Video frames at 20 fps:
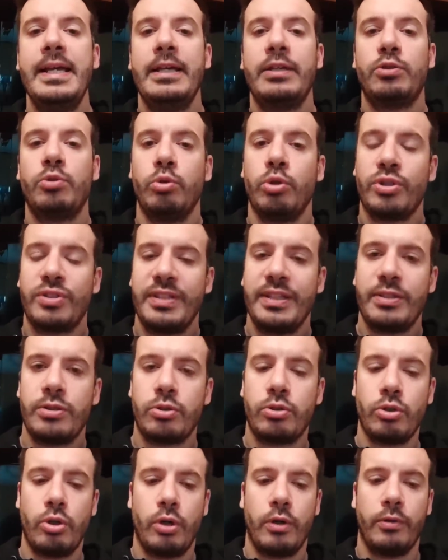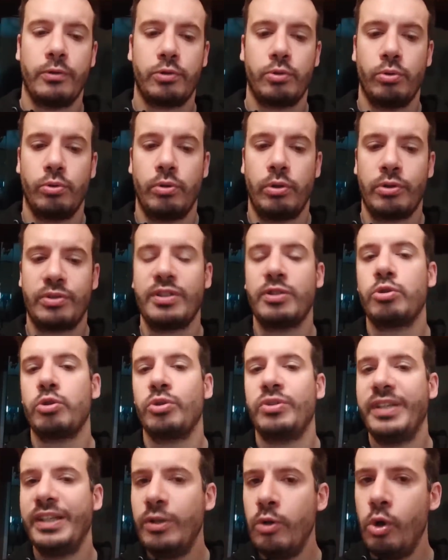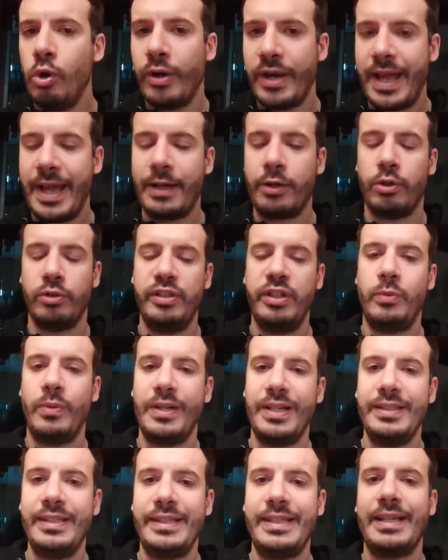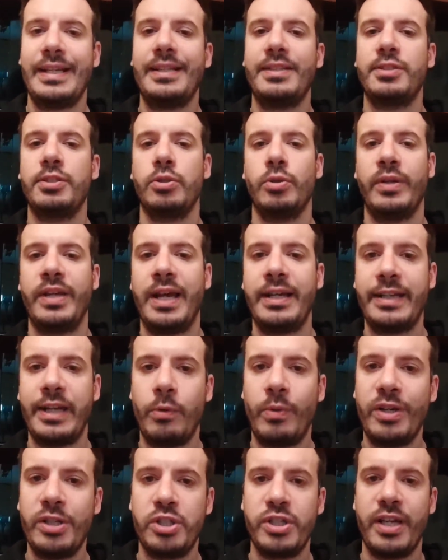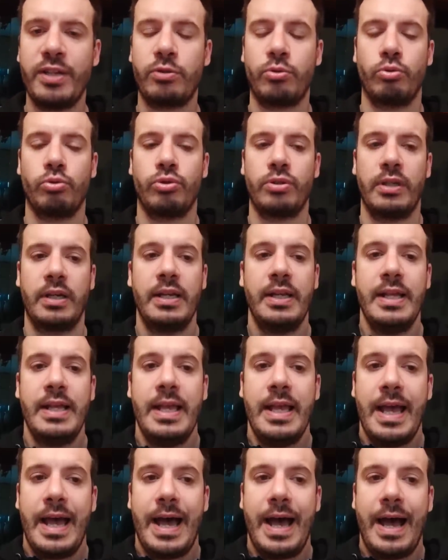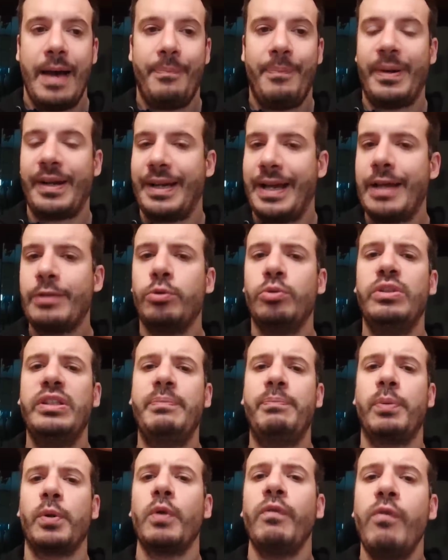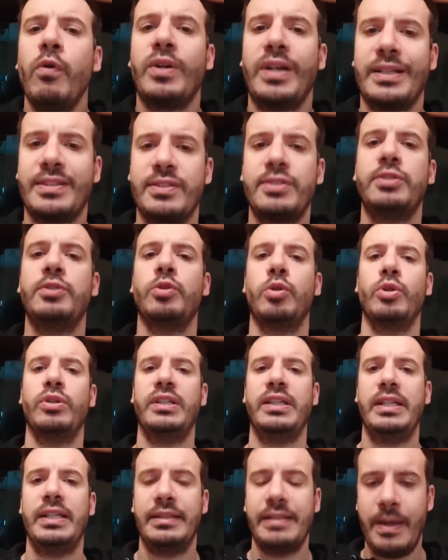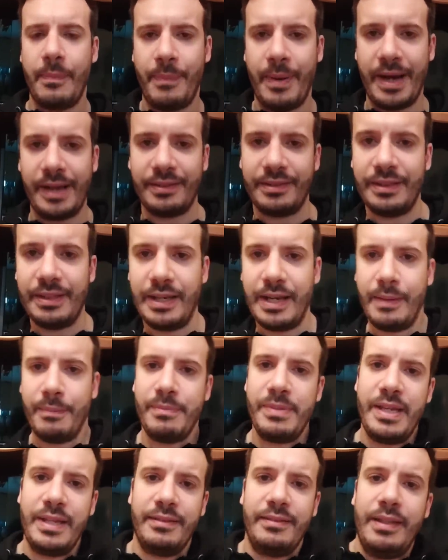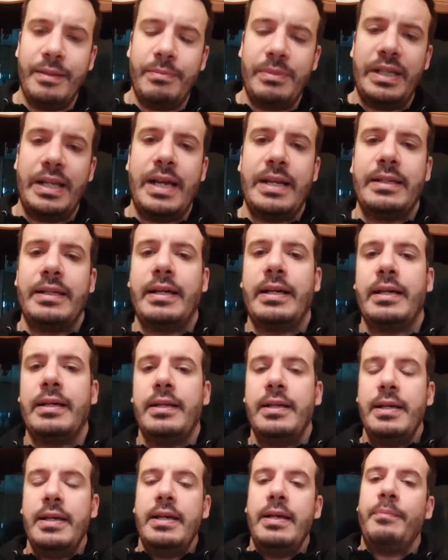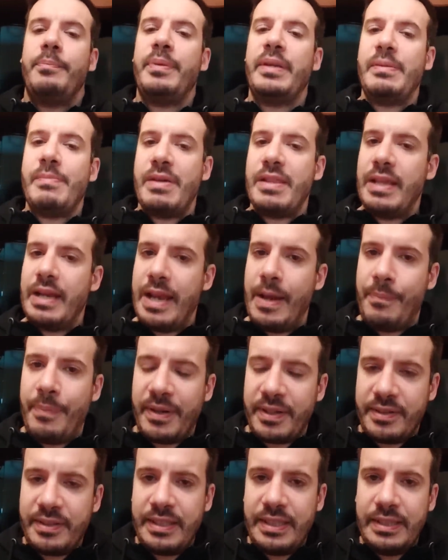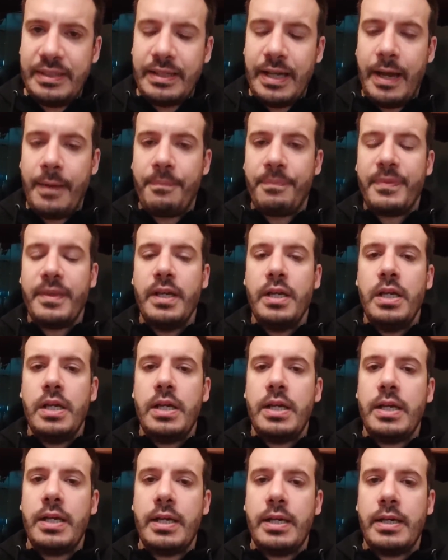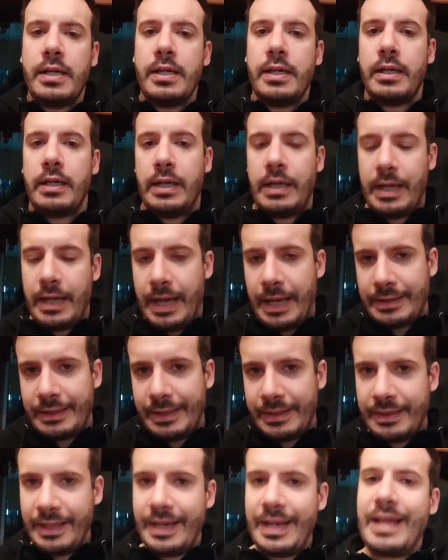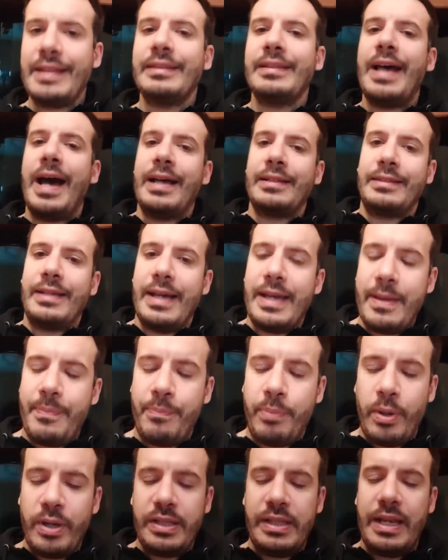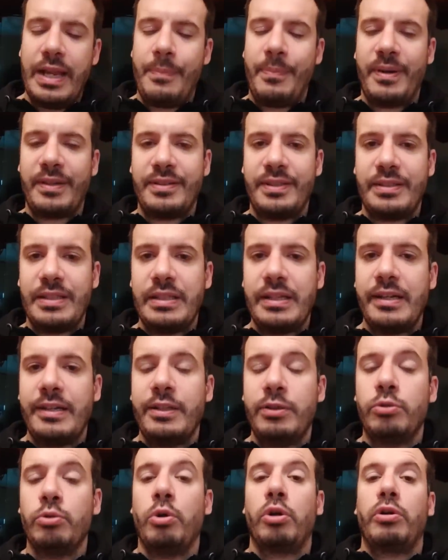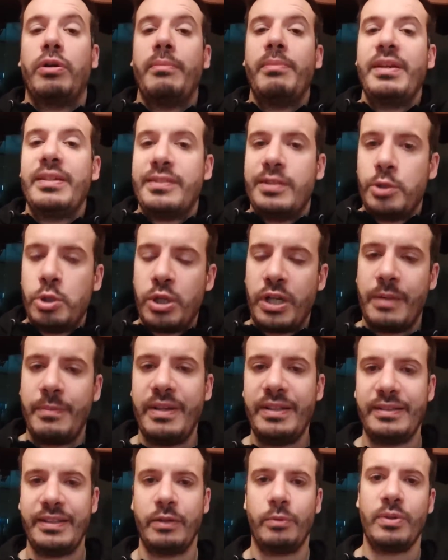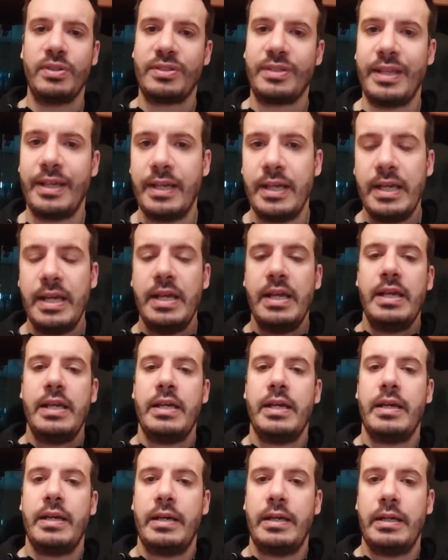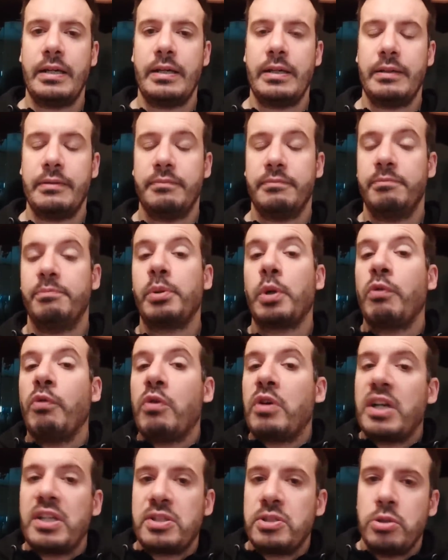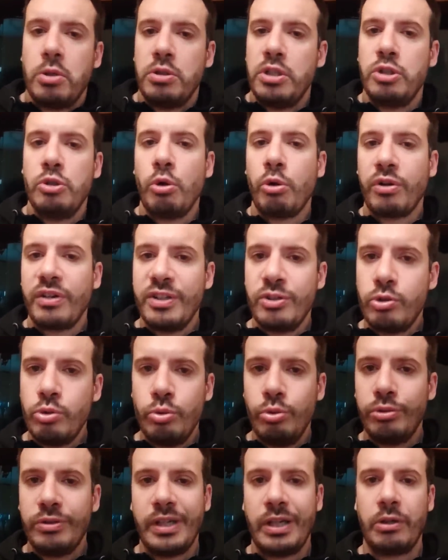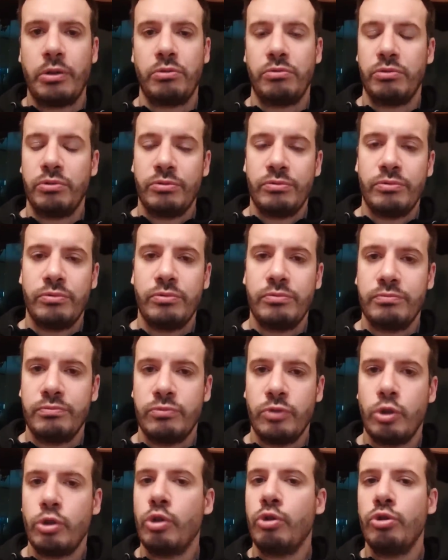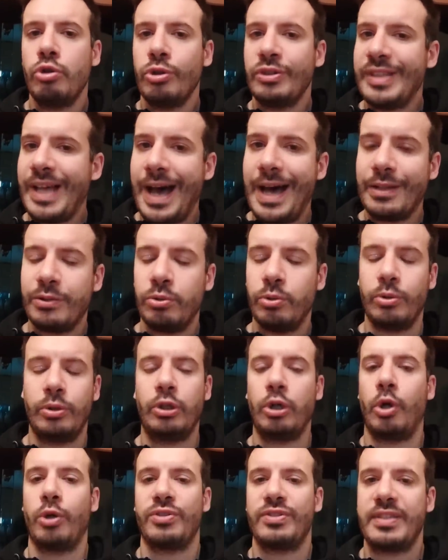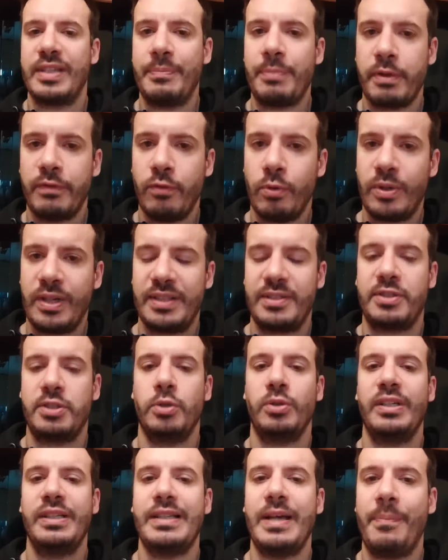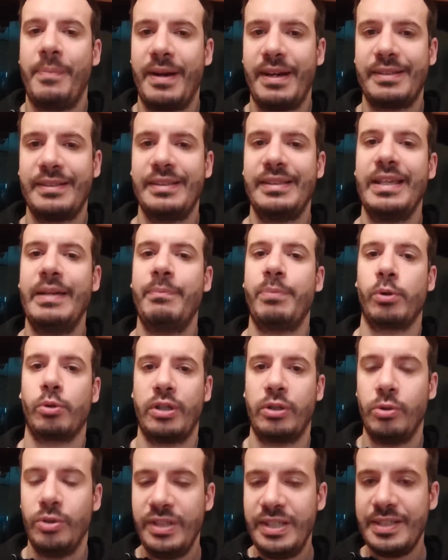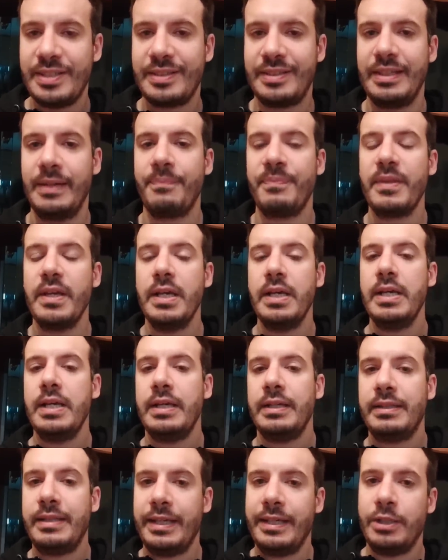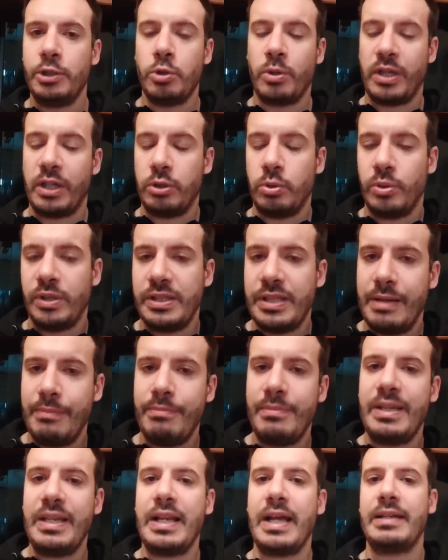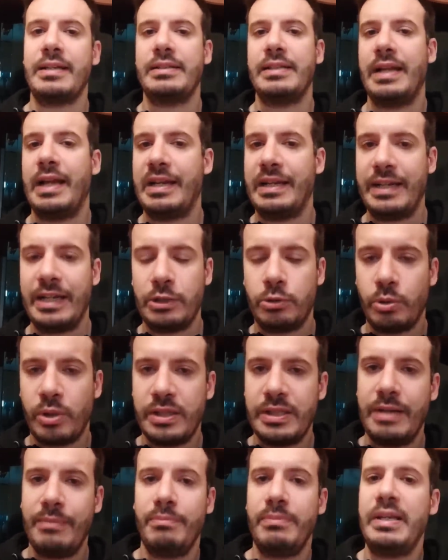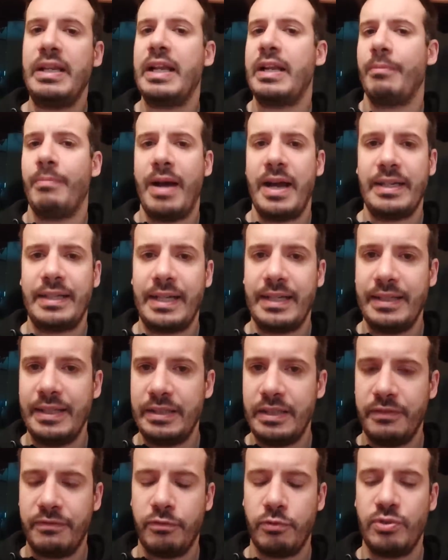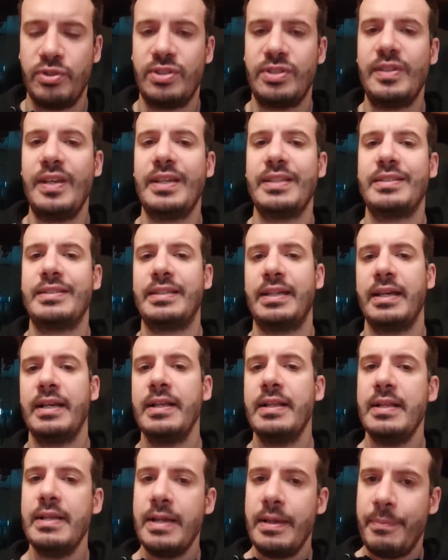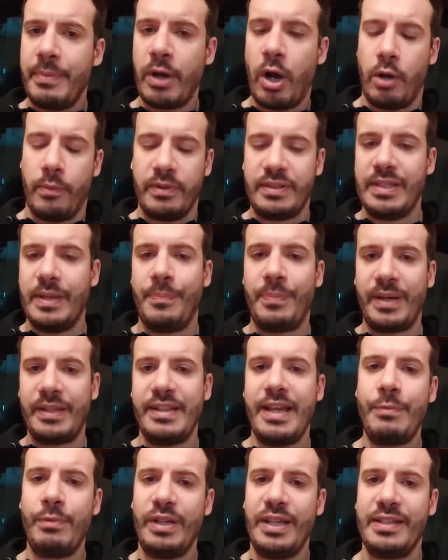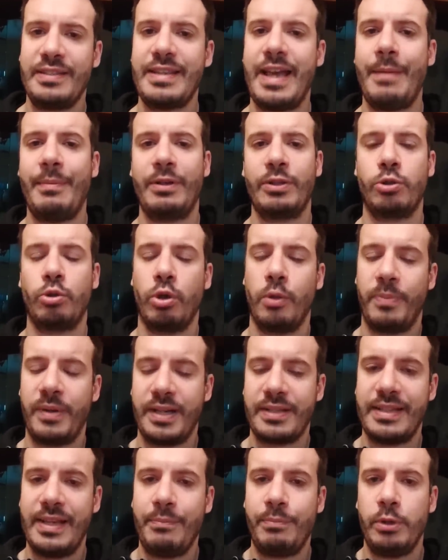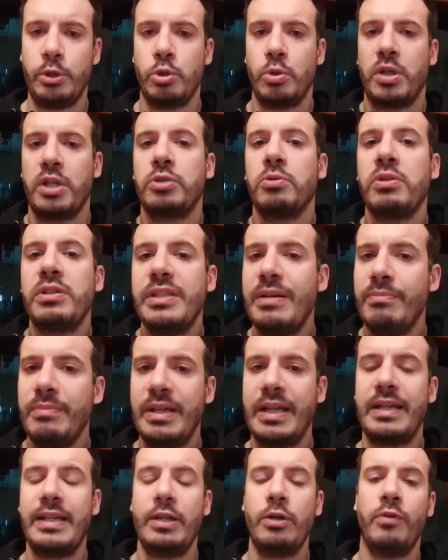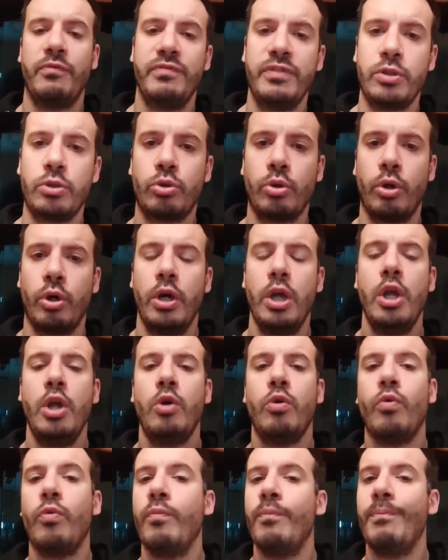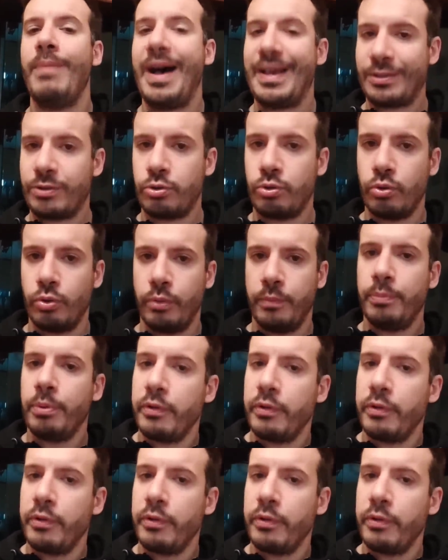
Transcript: Sullo stesso, sullo stesso tenore ecco, di quelle dichiarazioni anche Juan Jesus ha parlato di provocazioni da parte dell'ambiente Milan eh, prima della partita eh, dell'andata e poi della partita del ritorno. A me sinceramente queste eh, provocazioni non risultano, non, non, ho notato grosse provocazioni da parte dei protagonisti, dei giocatori del Milan, dell'allenatore del Milan, ma anche dei tifosi stessi. Però se prendiamo in esame solo per esempio i giocatori del Milan, io ho visto un basso